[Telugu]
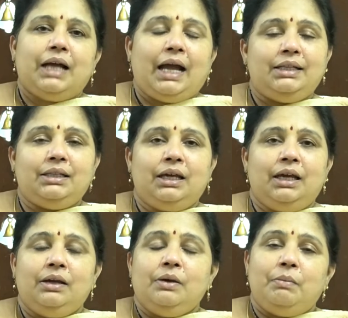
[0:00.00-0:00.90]
అయితే
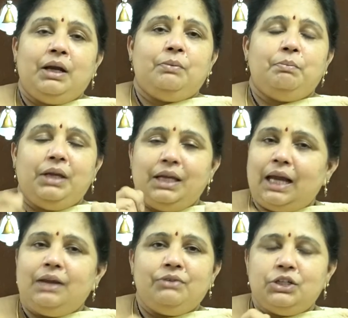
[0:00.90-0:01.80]
మనం
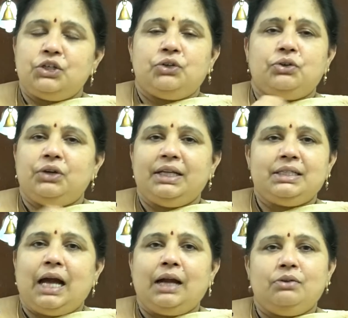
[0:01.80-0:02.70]
బియ్యాలవి చెరుక్కునే
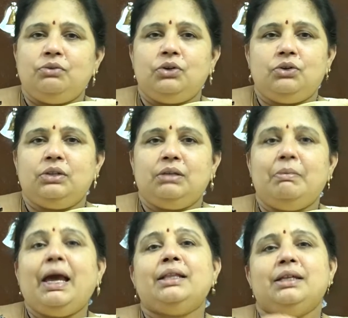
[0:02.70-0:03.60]
చాట ఉంటుంది
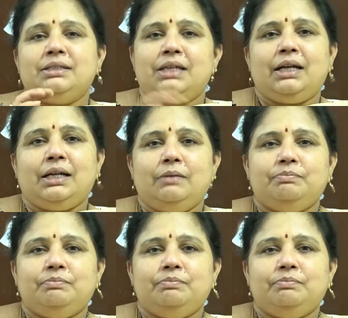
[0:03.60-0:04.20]
మేదరి చాట